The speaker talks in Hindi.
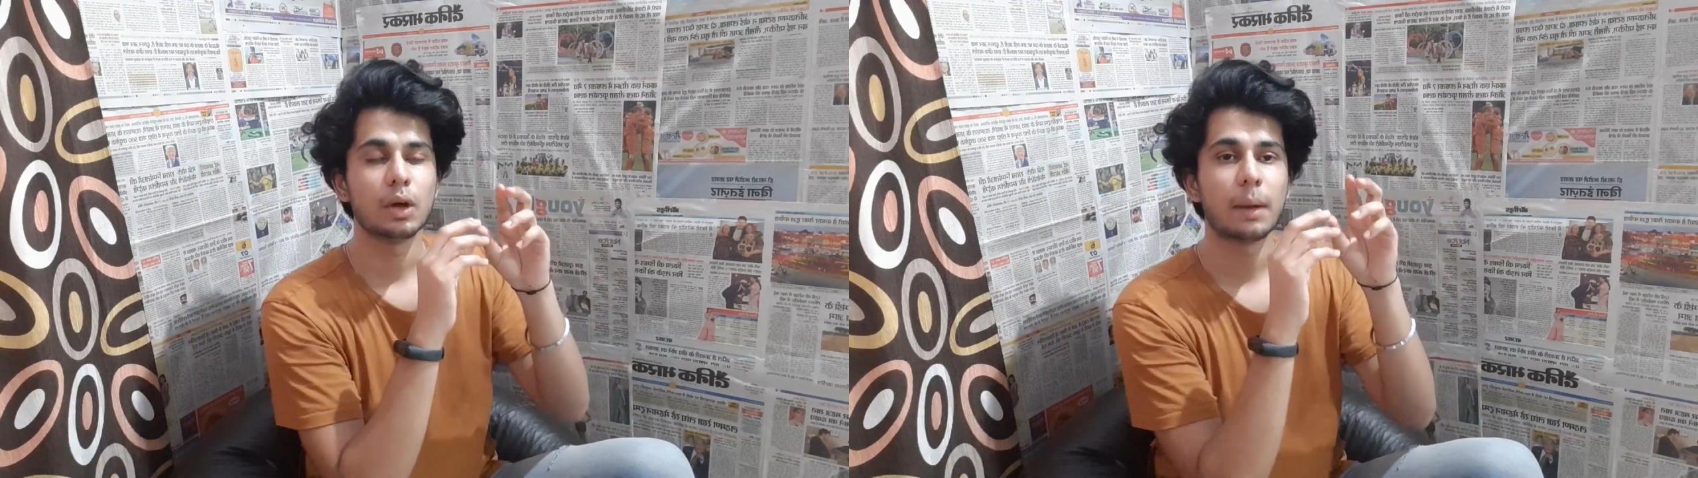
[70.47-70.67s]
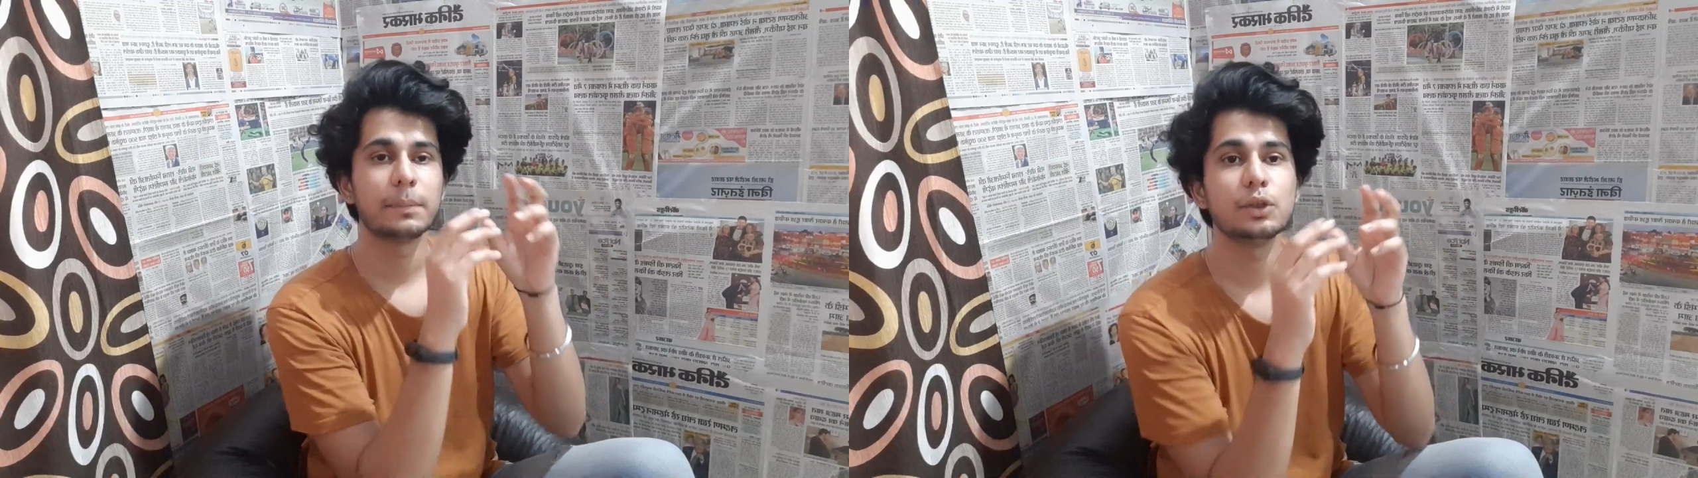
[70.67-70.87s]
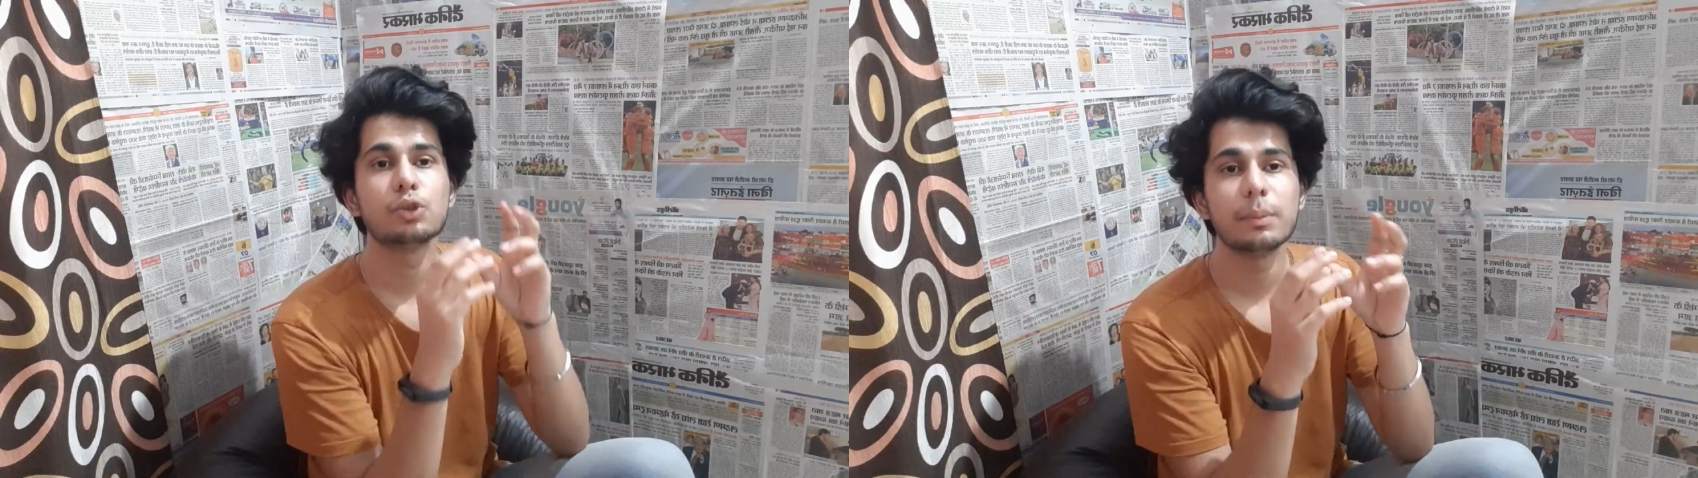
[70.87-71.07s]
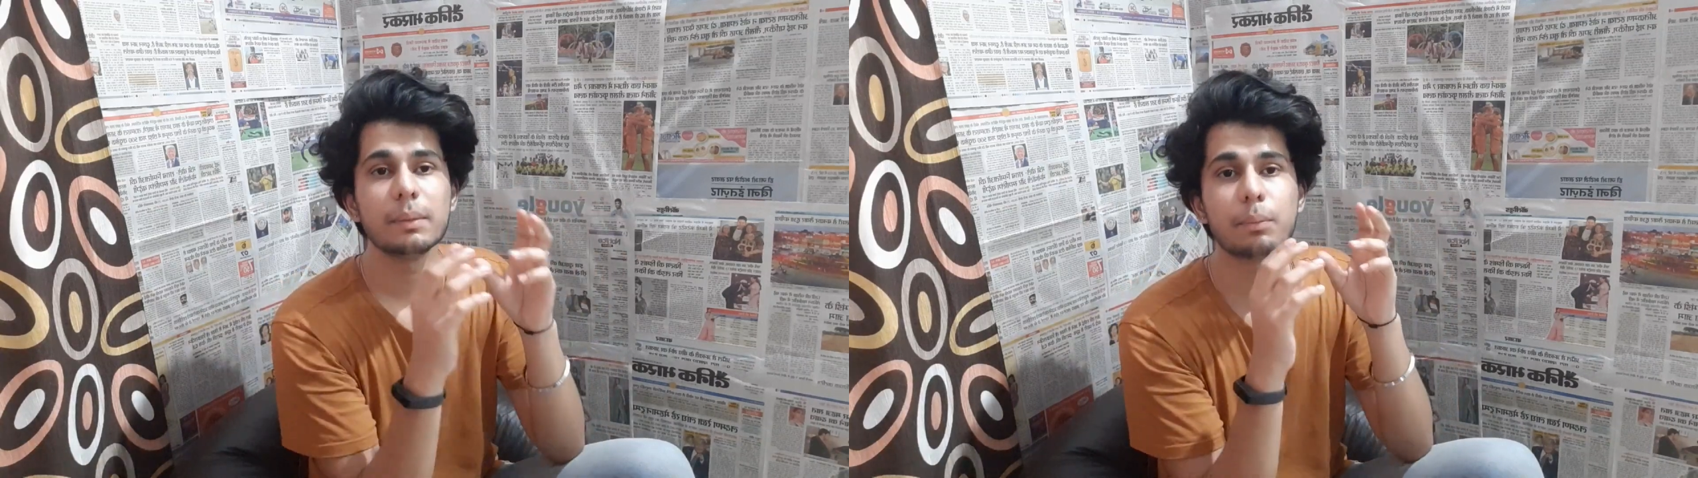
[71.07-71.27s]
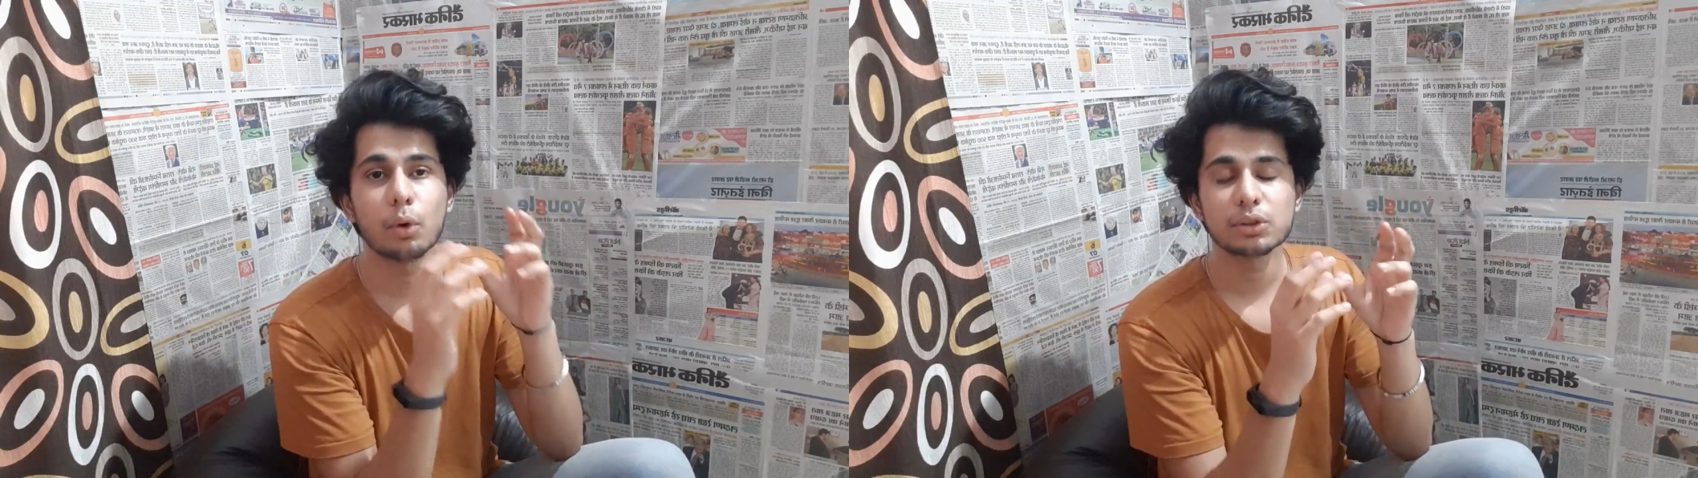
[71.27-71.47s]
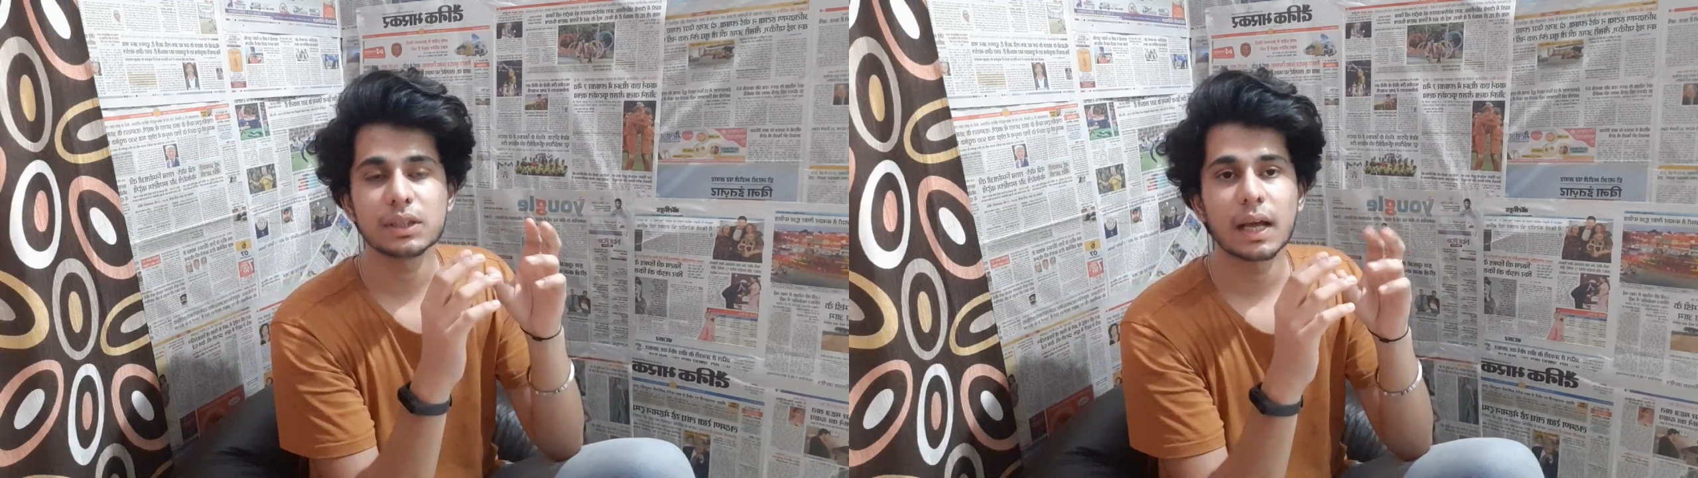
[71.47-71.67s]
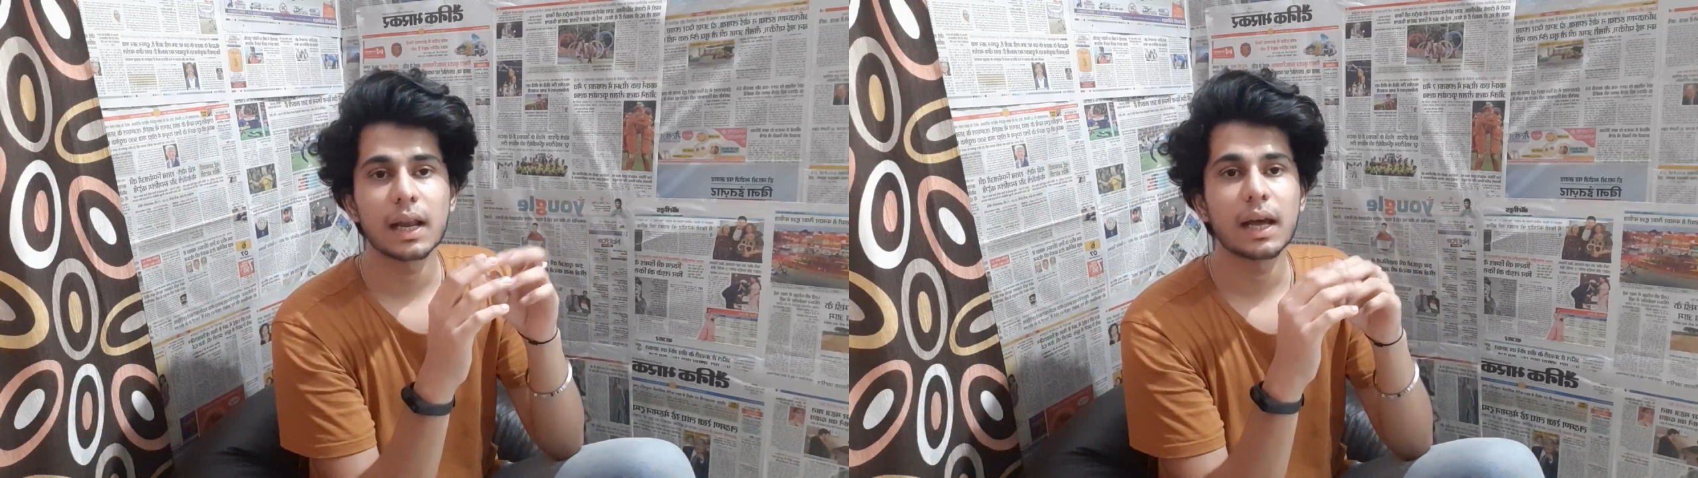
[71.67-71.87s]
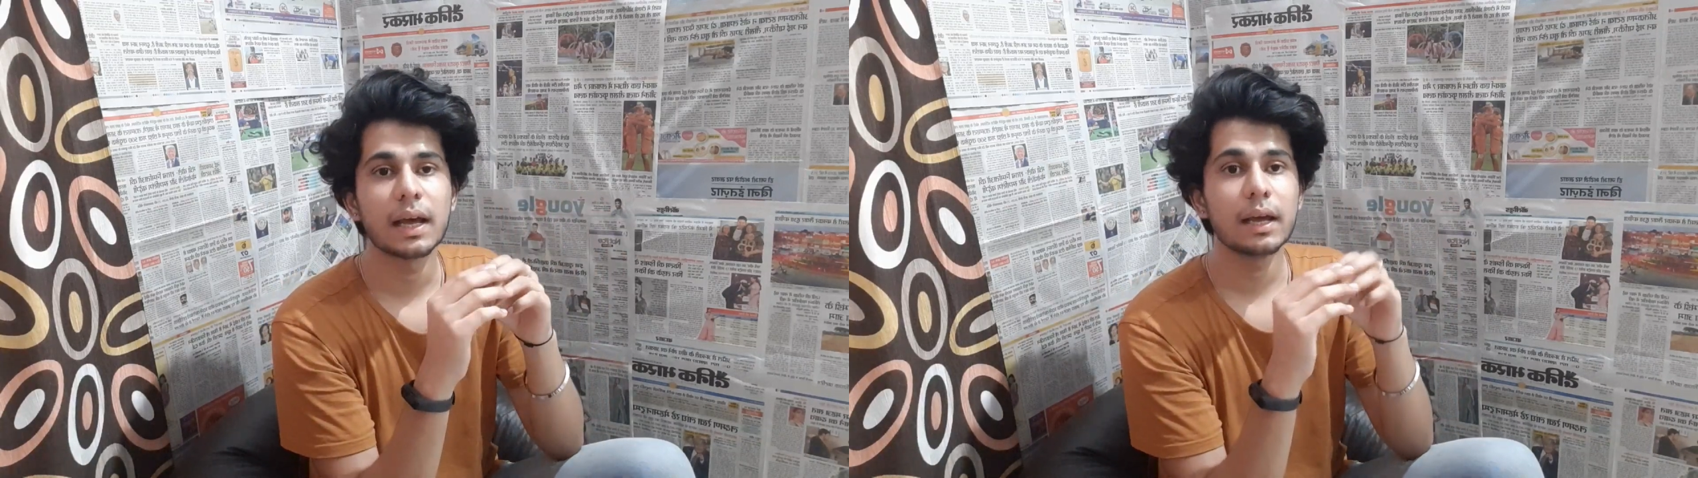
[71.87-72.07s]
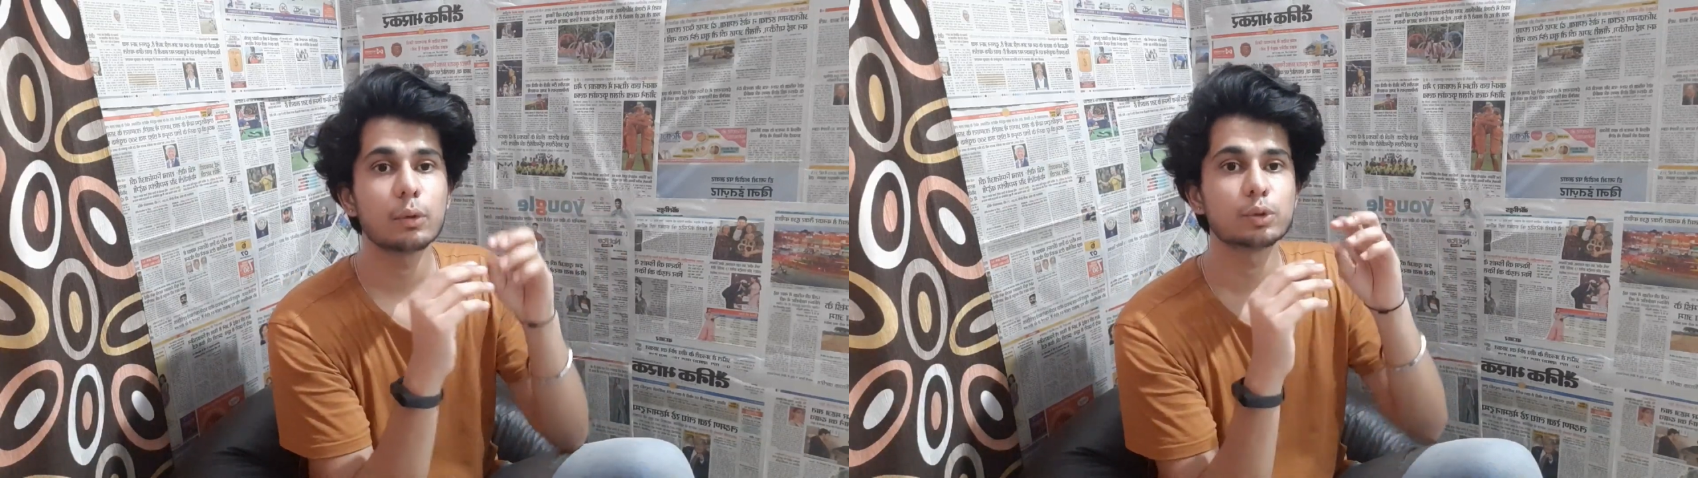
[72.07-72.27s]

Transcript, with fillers: आपने जो भी पोस्ट डाला है